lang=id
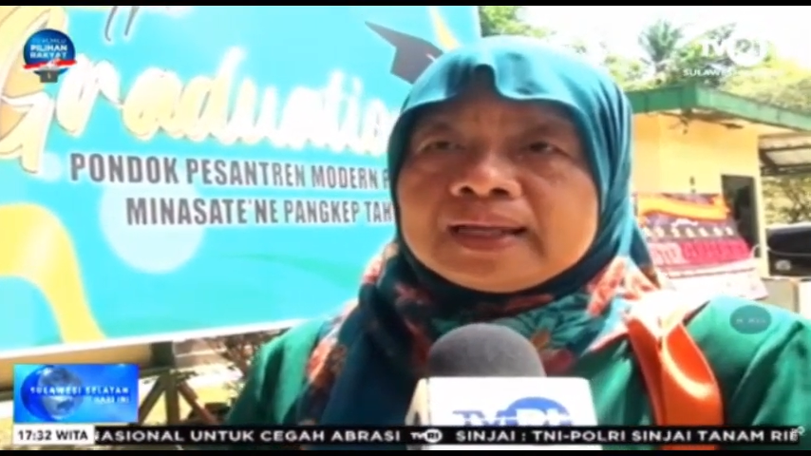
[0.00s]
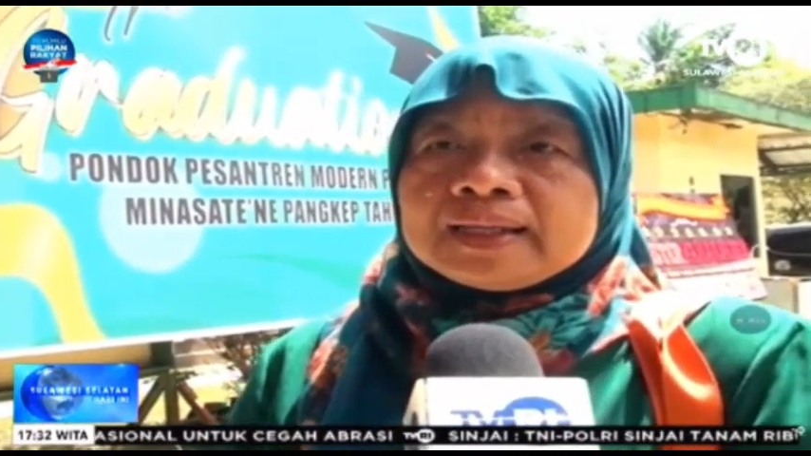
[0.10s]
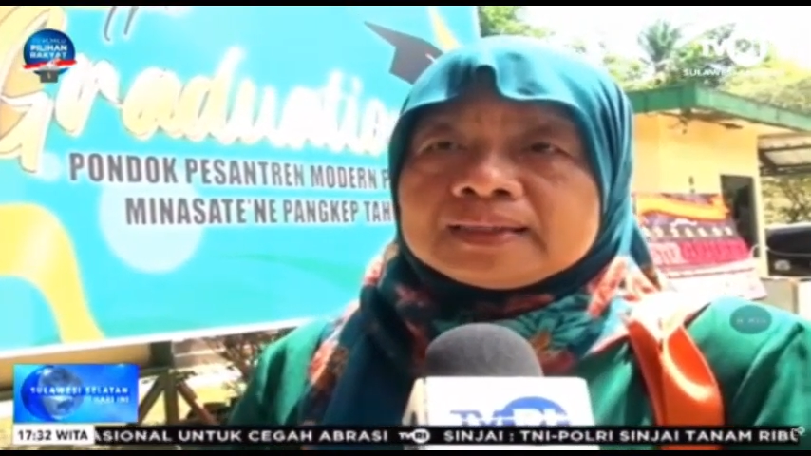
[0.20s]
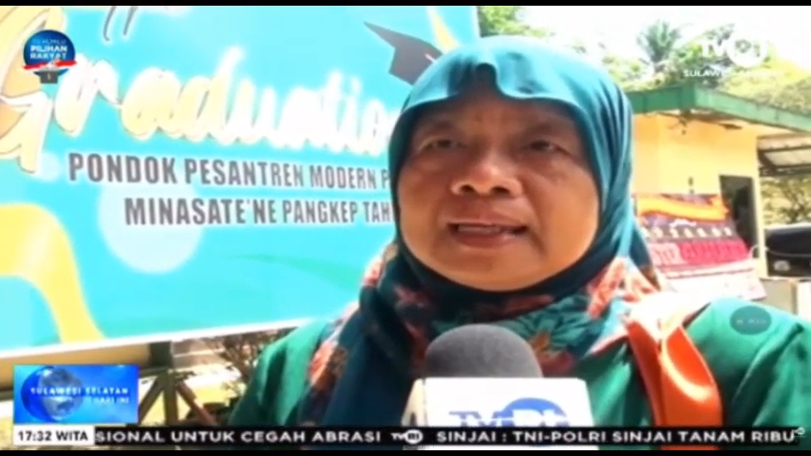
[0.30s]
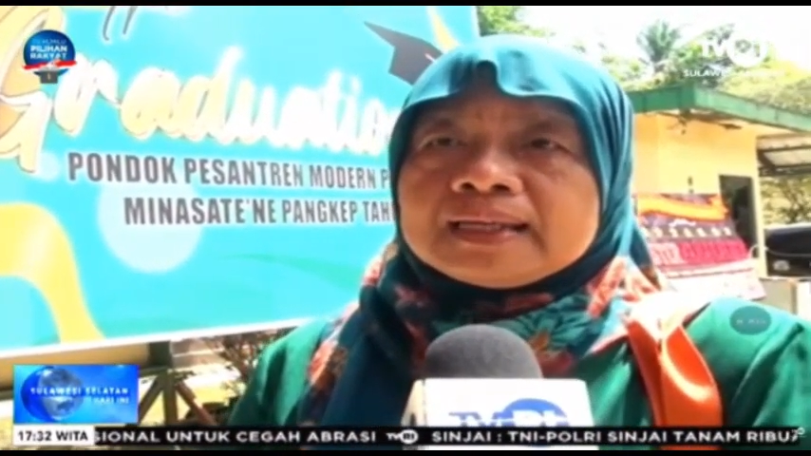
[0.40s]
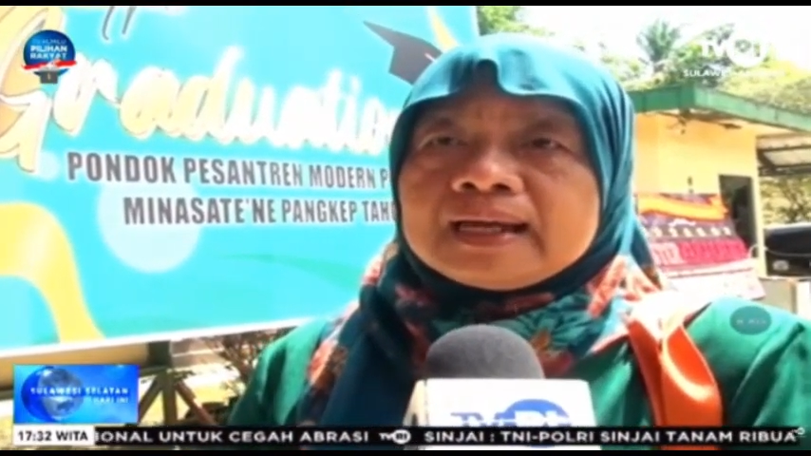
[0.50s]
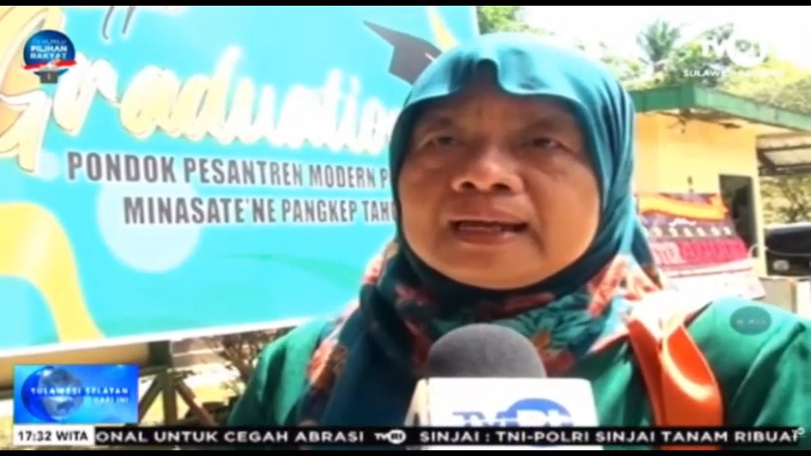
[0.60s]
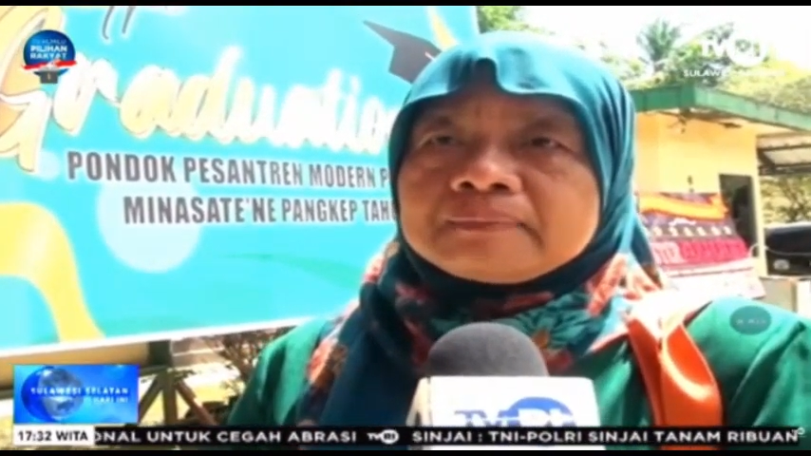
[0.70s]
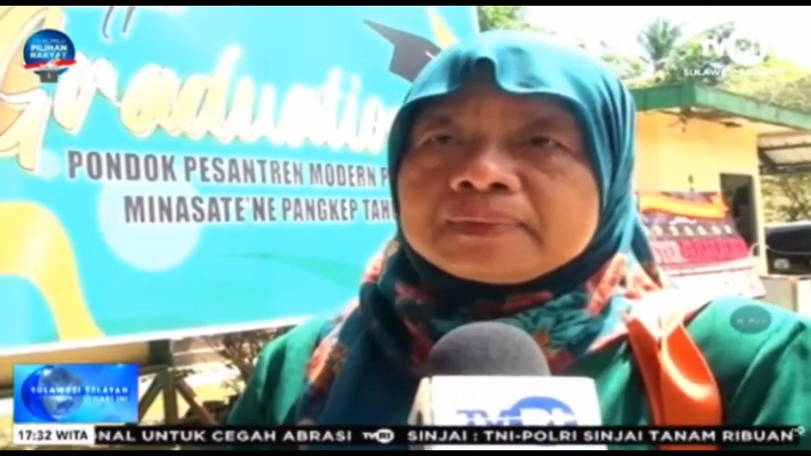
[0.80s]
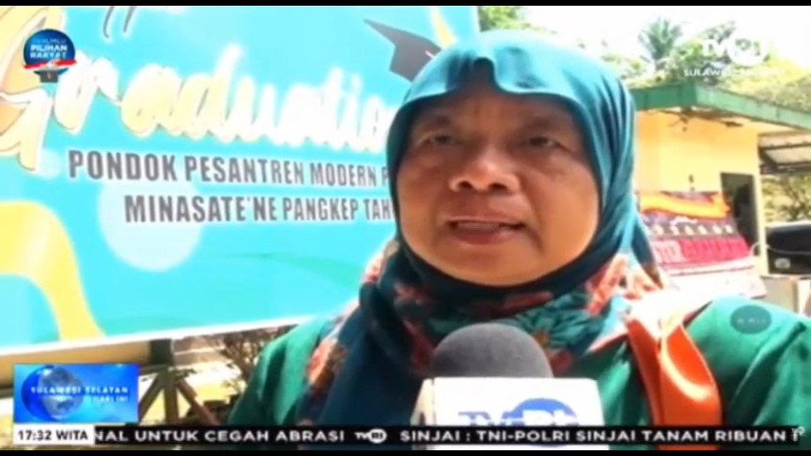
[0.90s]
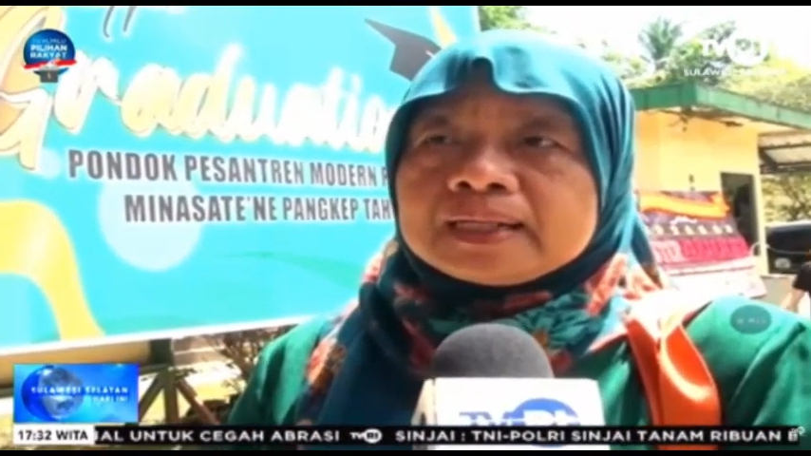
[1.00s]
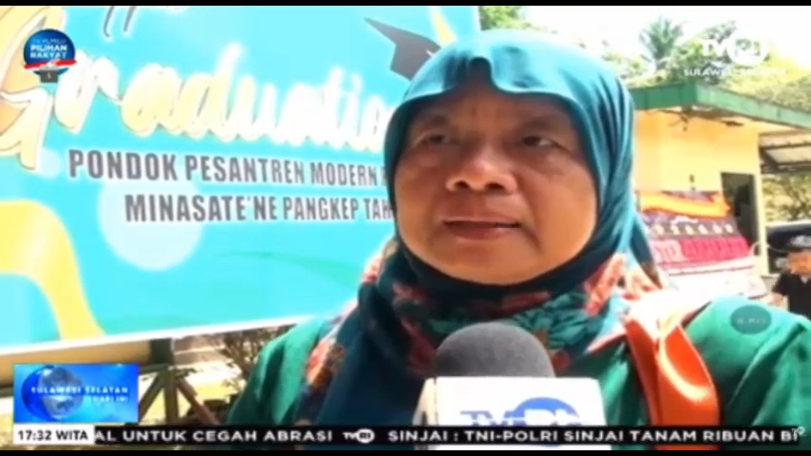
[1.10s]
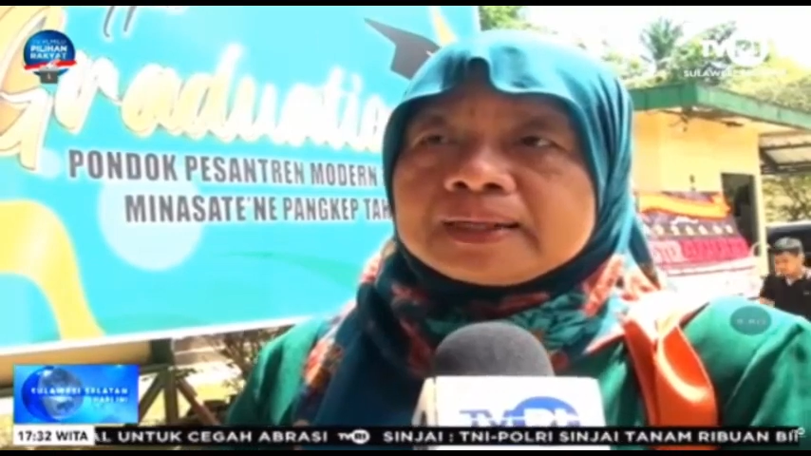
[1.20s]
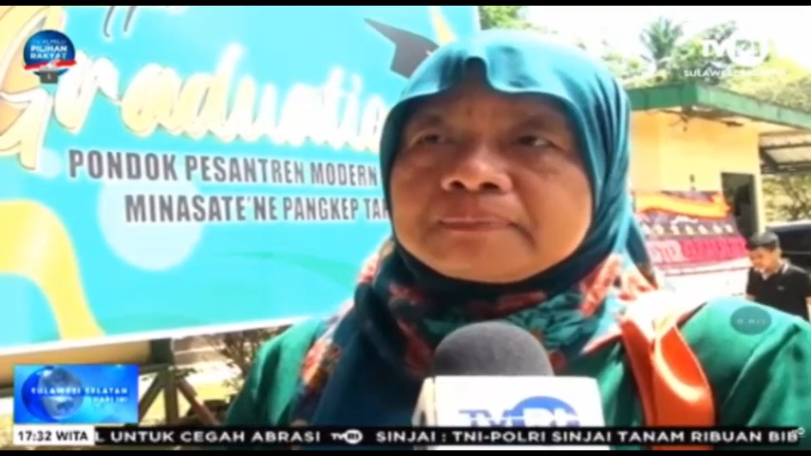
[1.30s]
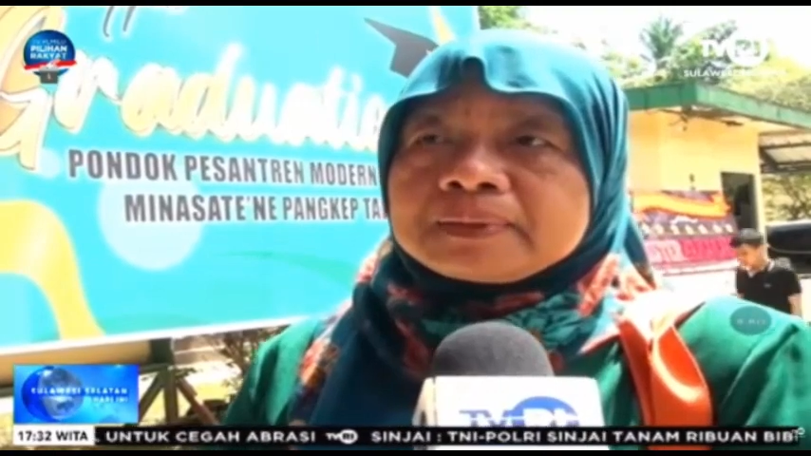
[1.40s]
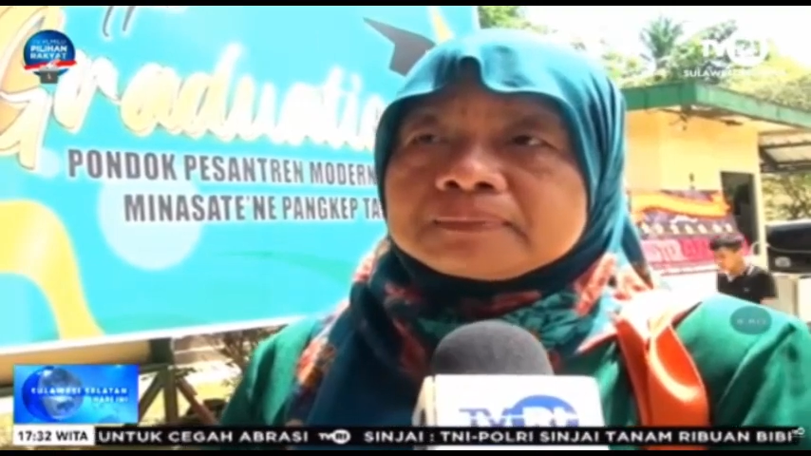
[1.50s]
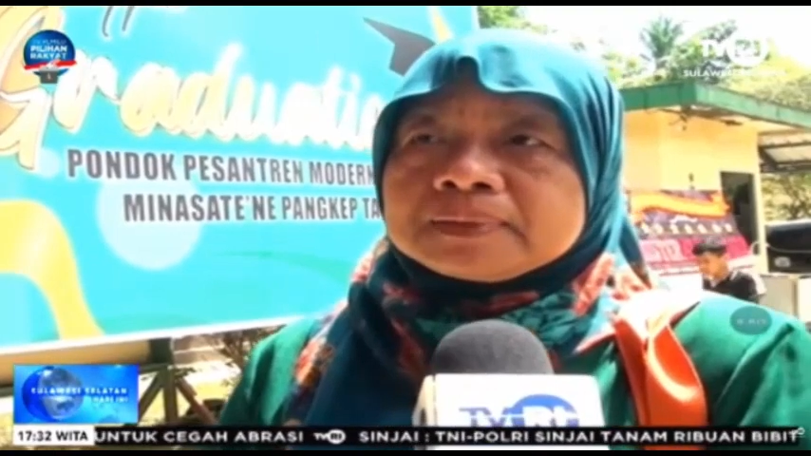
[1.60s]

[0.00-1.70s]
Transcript: etika, mereka dapat